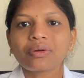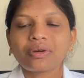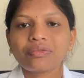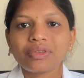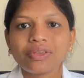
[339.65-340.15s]

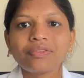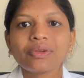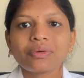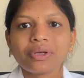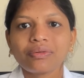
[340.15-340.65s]
ఒక
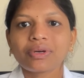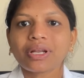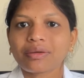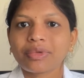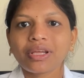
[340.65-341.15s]
ఇవి కూడా
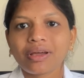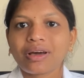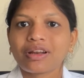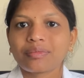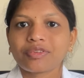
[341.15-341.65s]
ఒక రకమైన
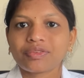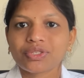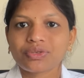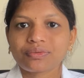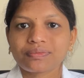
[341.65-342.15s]
కారణం
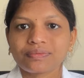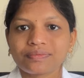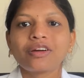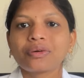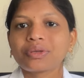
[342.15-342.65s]
అవ్వచ్చు
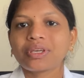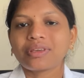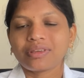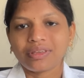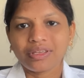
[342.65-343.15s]
ఓకే